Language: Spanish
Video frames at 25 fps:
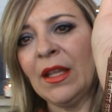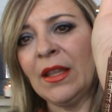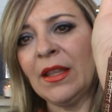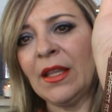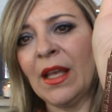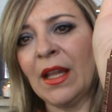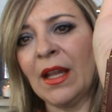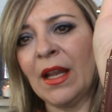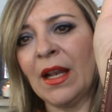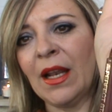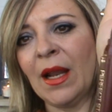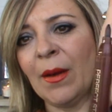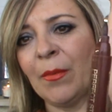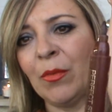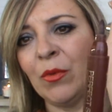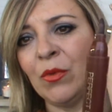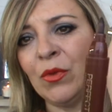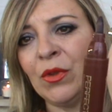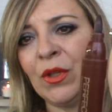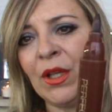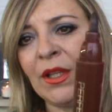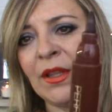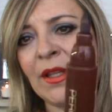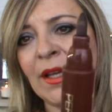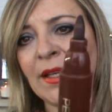Tiene la
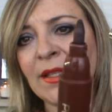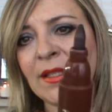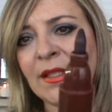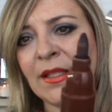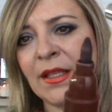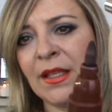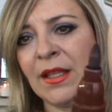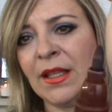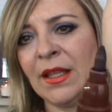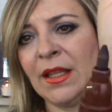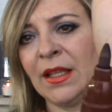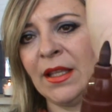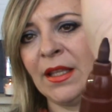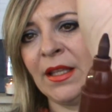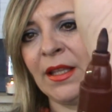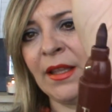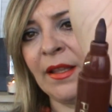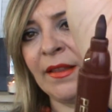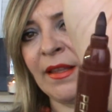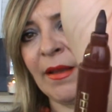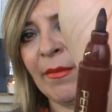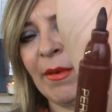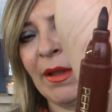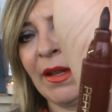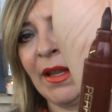puntita así de,
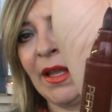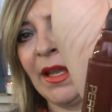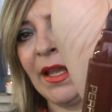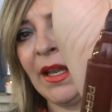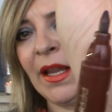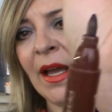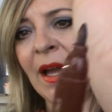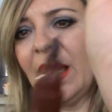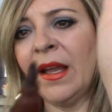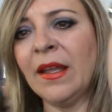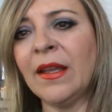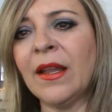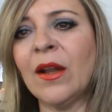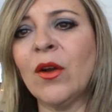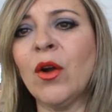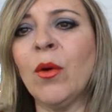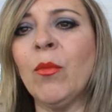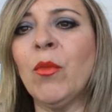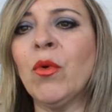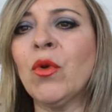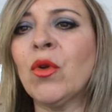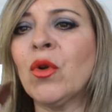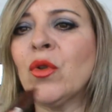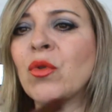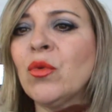esta manera y era
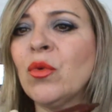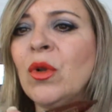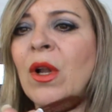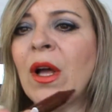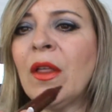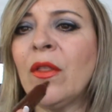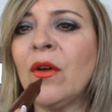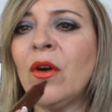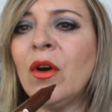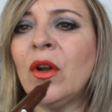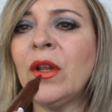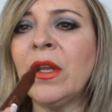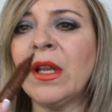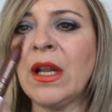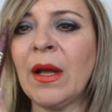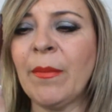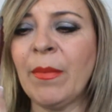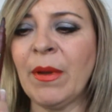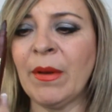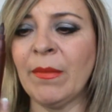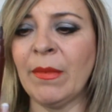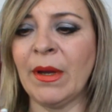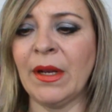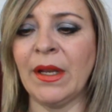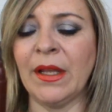como un rotulador y era
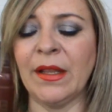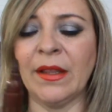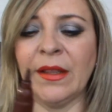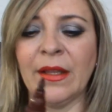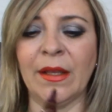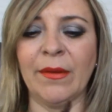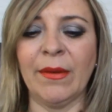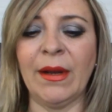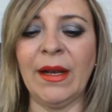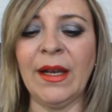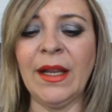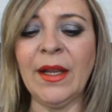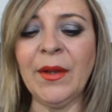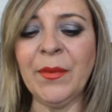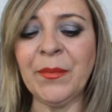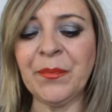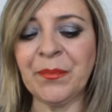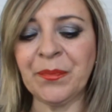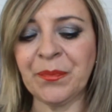permanente, ¿vale?